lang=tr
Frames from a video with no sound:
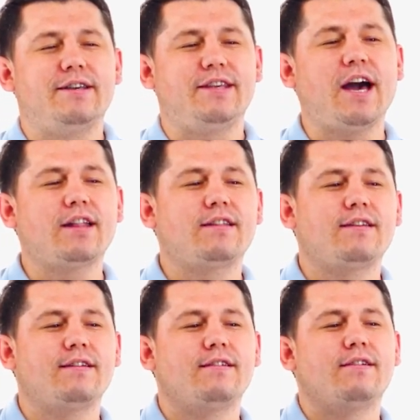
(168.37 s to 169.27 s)

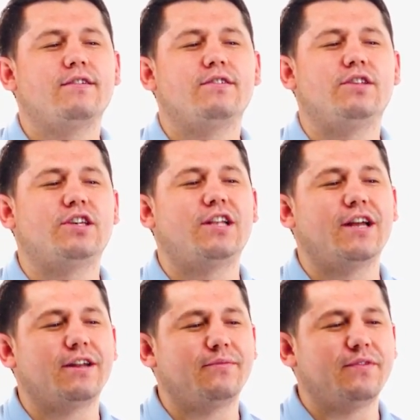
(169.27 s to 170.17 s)
yat
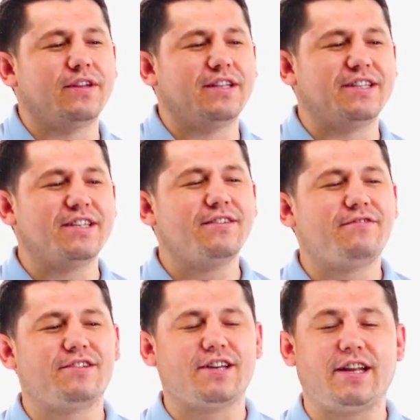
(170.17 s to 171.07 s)
dişlerinizi
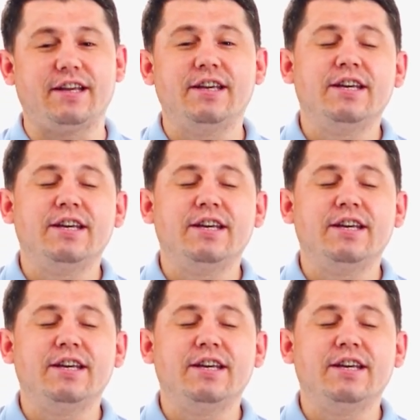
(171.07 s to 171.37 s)
fırçalayın.